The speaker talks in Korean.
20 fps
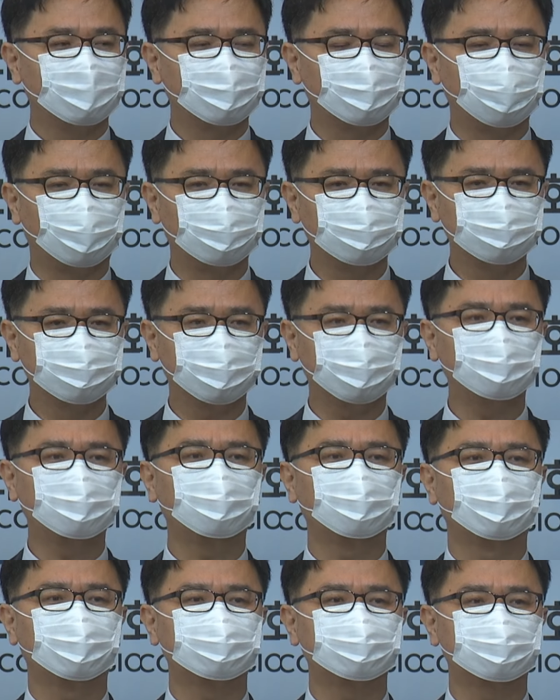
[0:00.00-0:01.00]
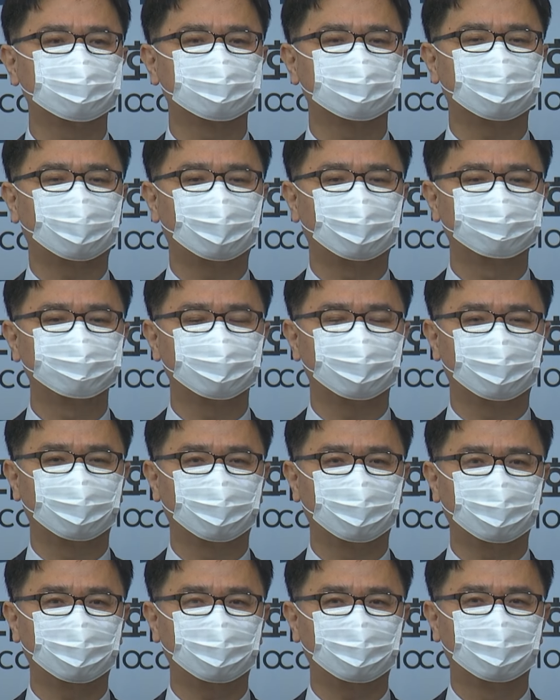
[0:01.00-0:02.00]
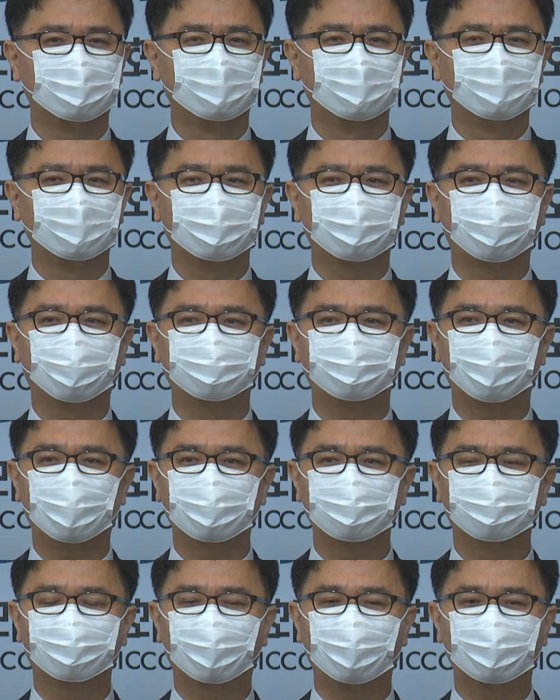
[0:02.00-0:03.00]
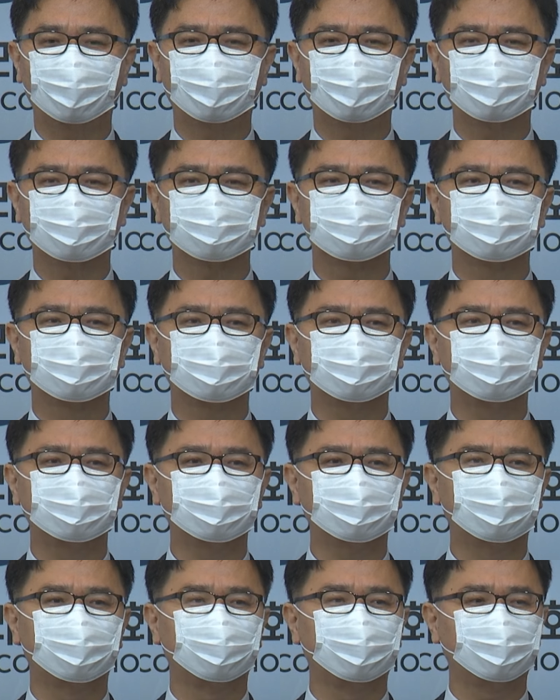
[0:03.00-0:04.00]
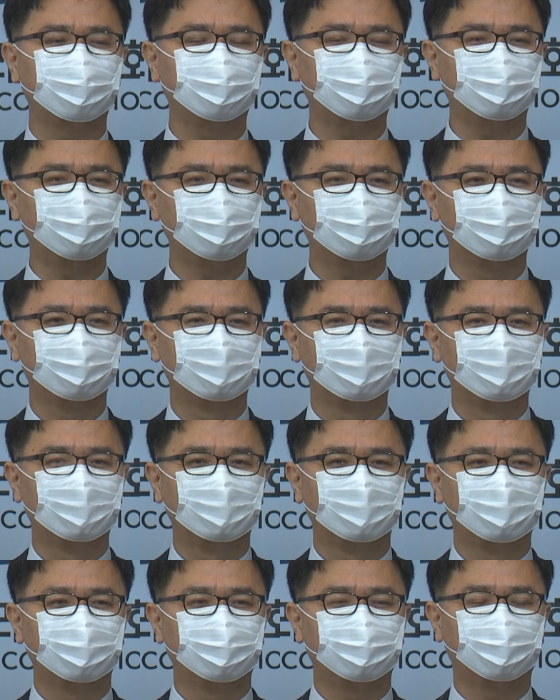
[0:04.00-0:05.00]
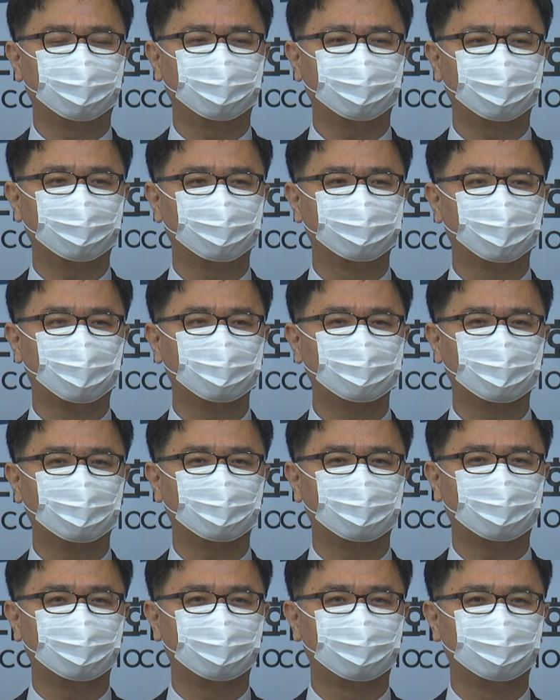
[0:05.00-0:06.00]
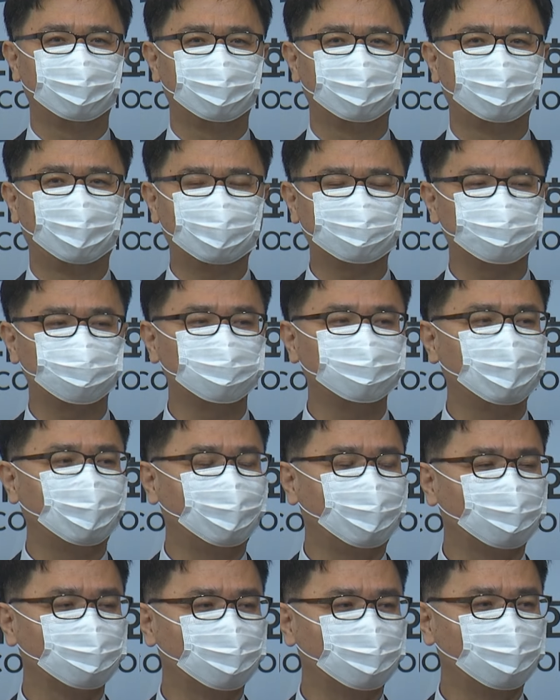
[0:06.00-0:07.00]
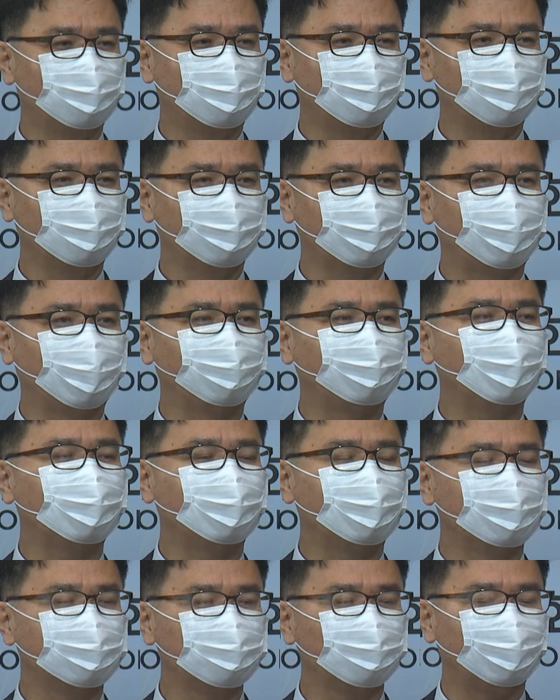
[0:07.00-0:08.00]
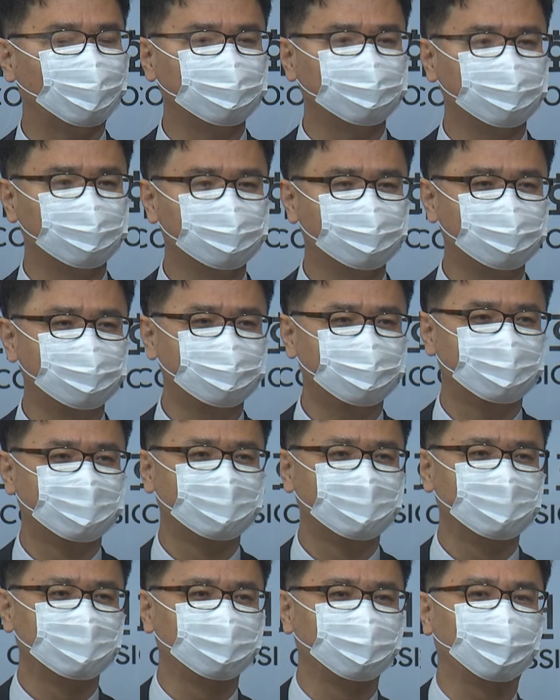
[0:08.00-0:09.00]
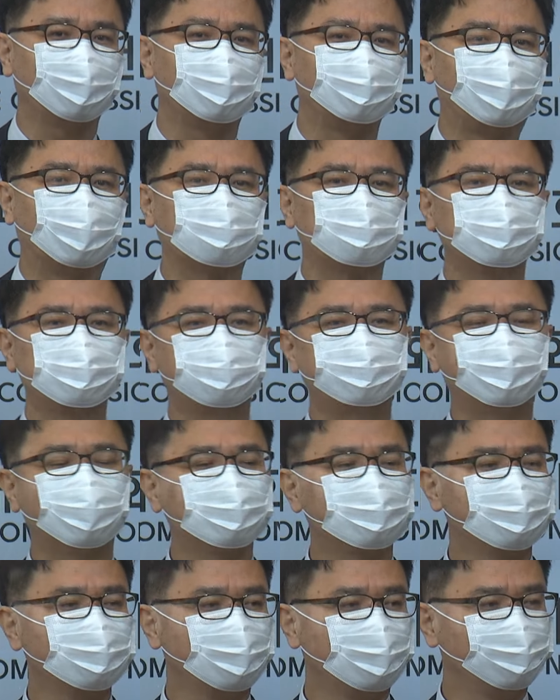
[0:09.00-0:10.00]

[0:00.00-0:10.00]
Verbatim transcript: 경쟁 OS 사업자의 개발과 그거를 기기에 뭔가 맞춤화하고 개발하는 과정을 내가 막고 싶었던